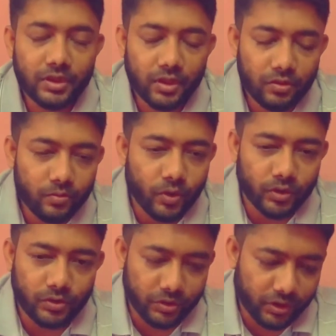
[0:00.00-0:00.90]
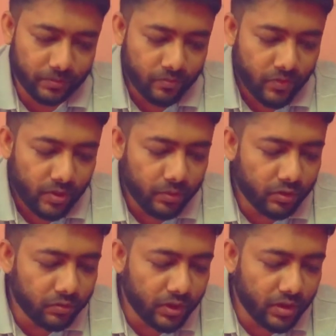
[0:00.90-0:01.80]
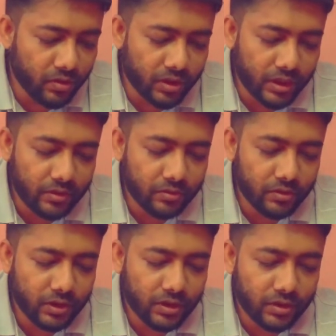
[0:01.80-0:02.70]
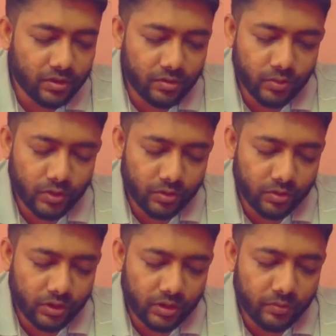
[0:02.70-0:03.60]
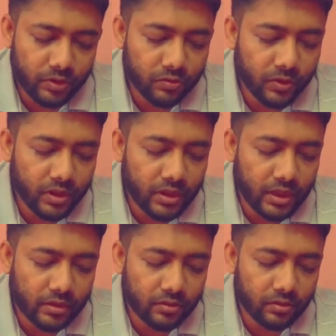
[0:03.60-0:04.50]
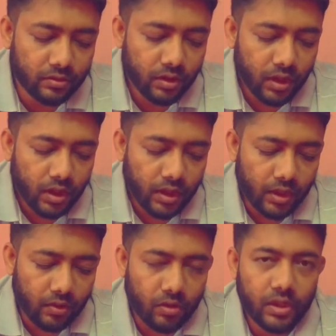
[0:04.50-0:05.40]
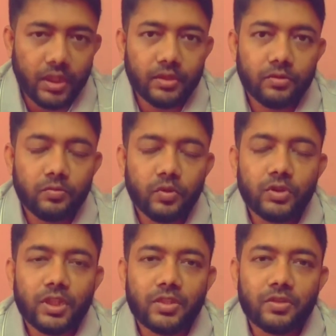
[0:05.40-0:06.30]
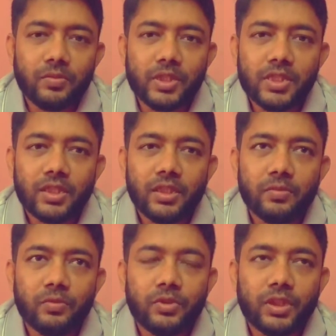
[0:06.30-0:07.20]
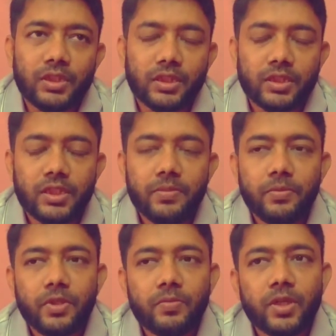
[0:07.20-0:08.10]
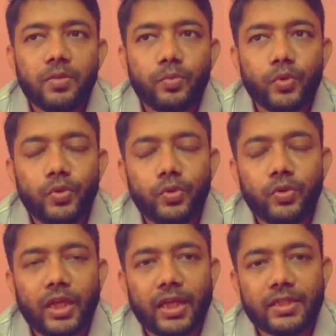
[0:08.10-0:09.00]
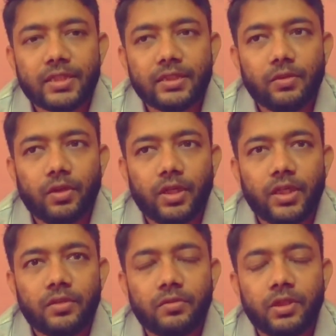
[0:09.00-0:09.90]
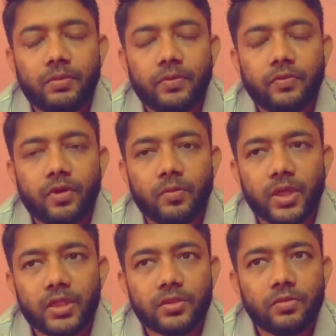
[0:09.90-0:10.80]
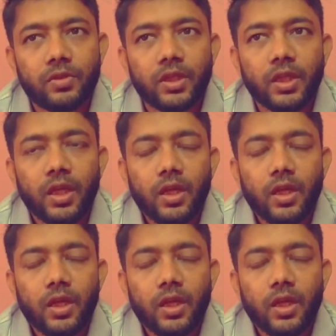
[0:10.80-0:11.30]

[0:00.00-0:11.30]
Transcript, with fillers: নির্ধারণ পদ্ধতি মৃতব্যয়ী লট আয়তন নির্ধারণ পদ্ধতি মৃতব্যয়ী আয়তন লর্ড হ্যাঁ, আয়তন বলতে আসলে বেসিক্যালি বোঝায় যে কি পরিমাণ পণ্য একসাথে অর্ডার করলে বা ফরমাইশ করলে